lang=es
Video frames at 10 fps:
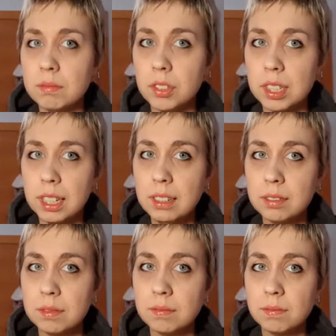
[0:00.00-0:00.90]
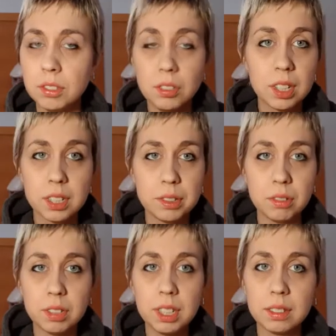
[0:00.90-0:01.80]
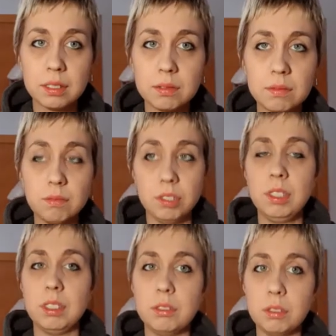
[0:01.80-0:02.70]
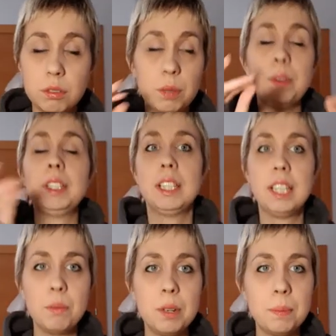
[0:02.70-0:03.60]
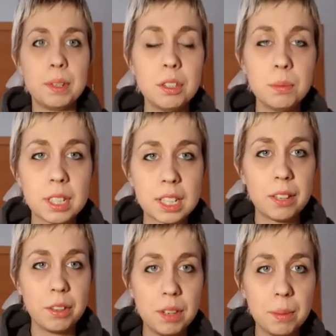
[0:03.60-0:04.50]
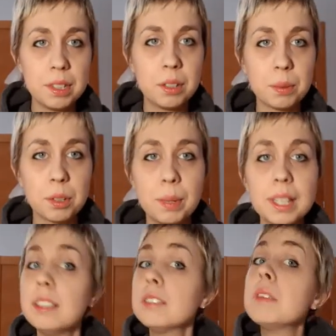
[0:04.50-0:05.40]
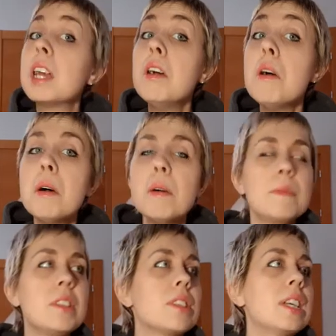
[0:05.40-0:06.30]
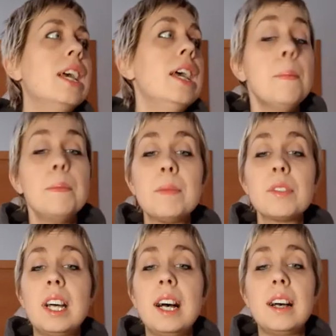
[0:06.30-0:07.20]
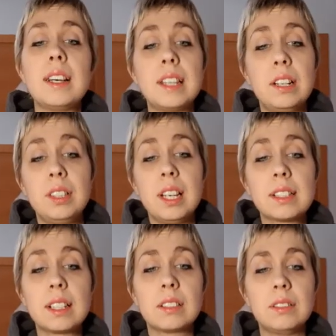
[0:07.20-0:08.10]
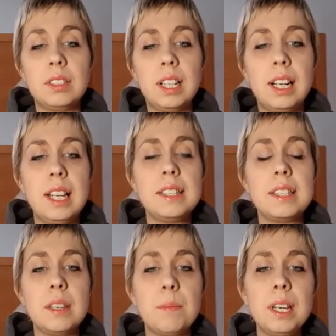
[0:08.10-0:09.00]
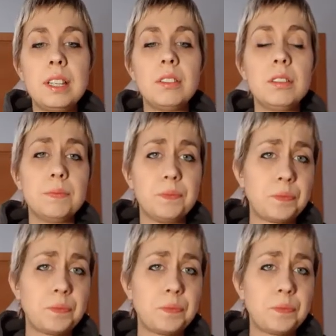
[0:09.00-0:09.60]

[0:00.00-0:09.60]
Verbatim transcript: ¿dónde están? Yo no las he visto luchar. No sé, o, he pestañeado y me lo he perdido porque cada vez dura menos el combate. No sé. Vimos a, Charlotte Asuka contra Lacey y Peyton